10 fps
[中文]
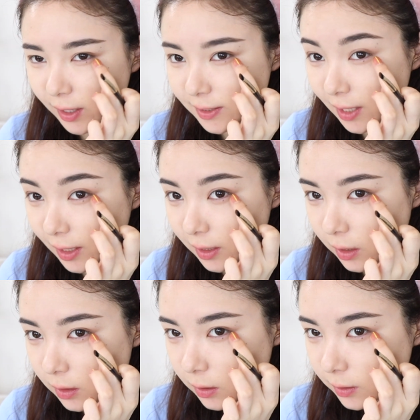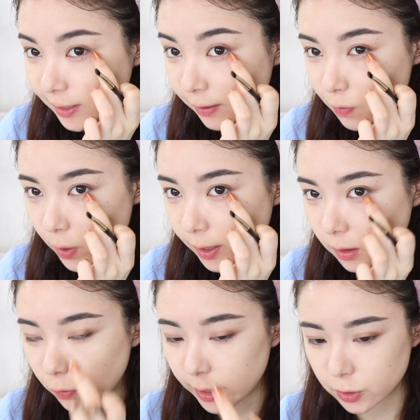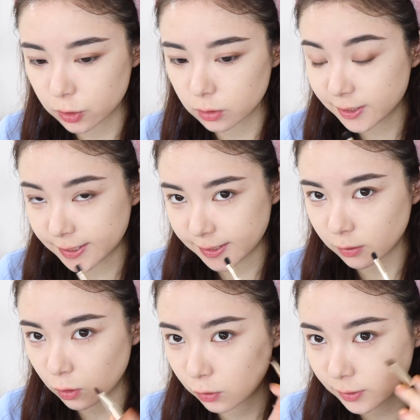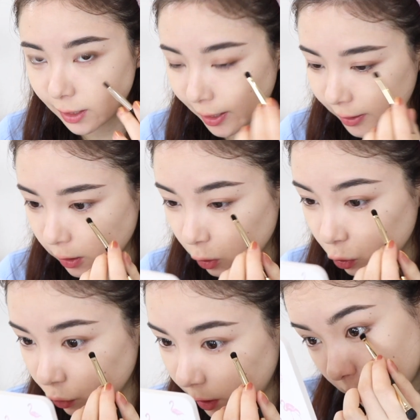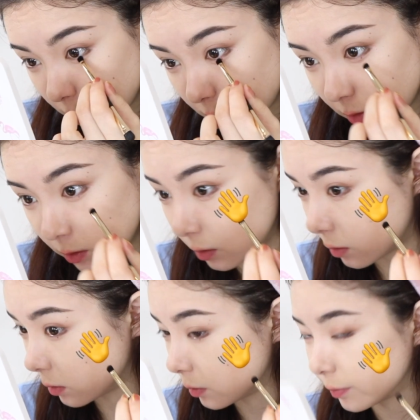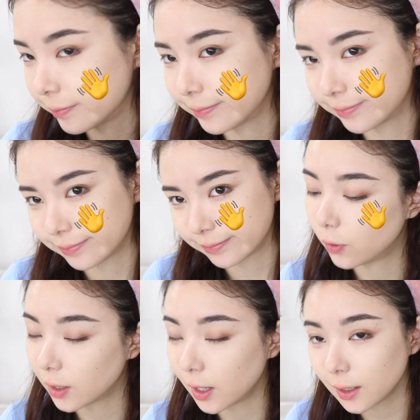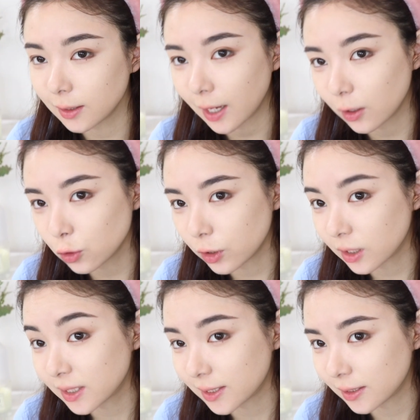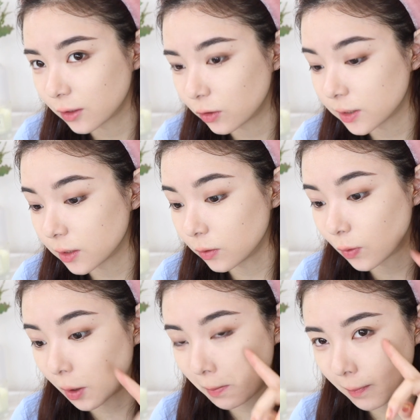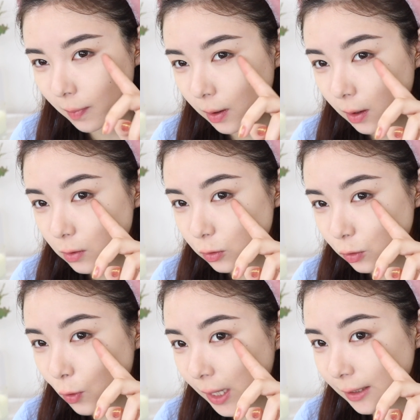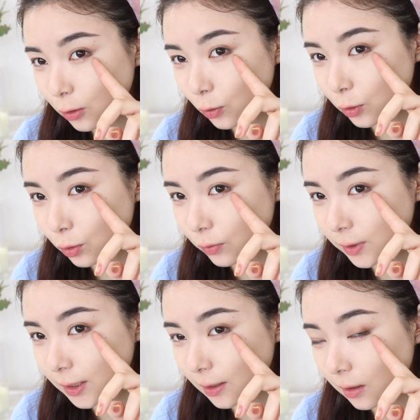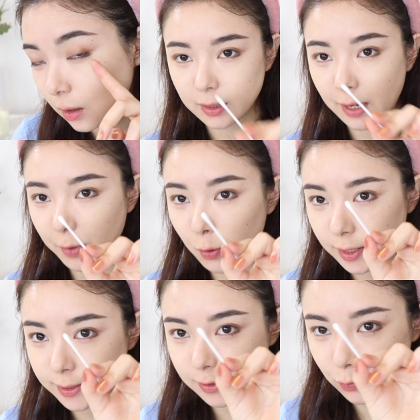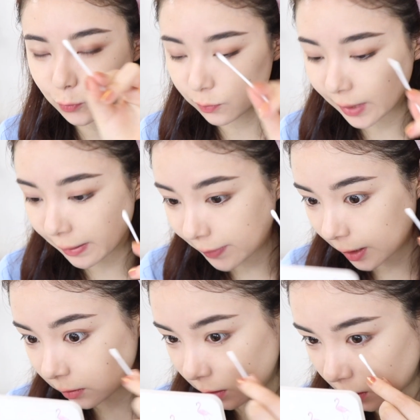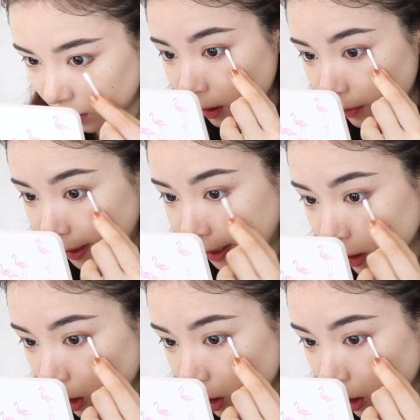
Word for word: 画下眼影眼尾的位置，轻哦，大家一定要注意。我刚刚跟大家说要轻哦，结果我就画了一坨棕色，那没关系，我们用棉棒呢，那把它